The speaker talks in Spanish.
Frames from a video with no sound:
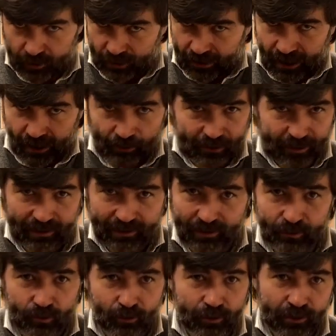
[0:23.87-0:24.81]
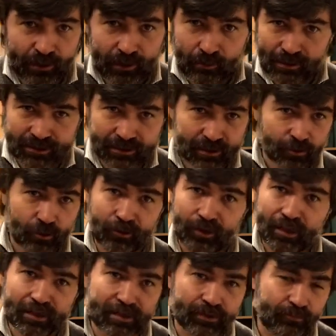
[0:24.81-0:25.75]
Ha amenazado de que va a estar
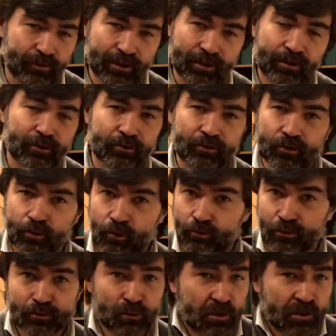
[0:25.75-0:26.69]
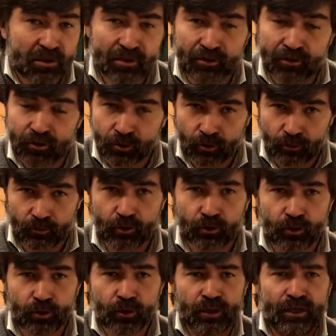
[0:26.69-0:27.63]
toda la temporada diciendo lo mismo y en cierto
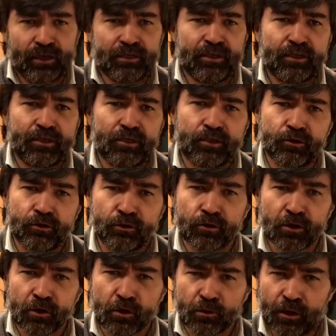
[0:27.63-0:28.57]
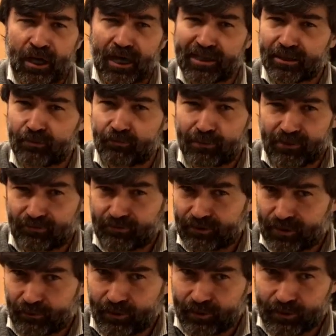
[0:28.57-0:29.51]
modo el técnico hace
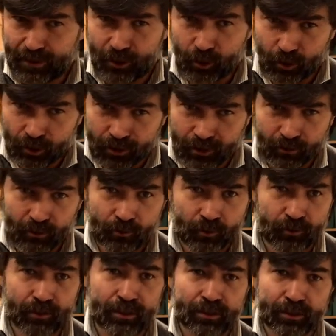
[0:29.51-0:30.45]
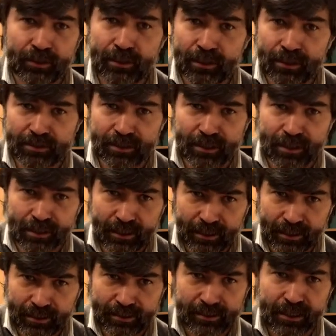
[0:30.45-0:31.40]
perfectamente. El objetivo del Pontevedra tiene que ser el
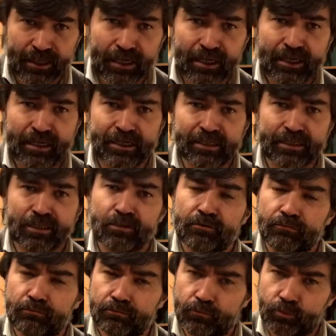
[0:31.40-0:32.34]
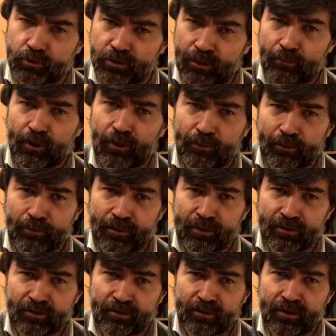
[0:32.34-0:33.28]
que es, que es luchar por la
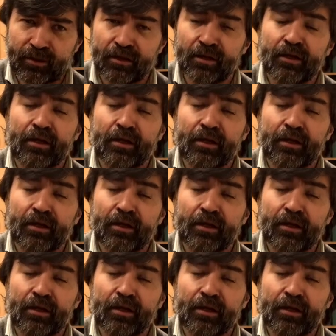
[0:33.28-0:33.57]
permanencia.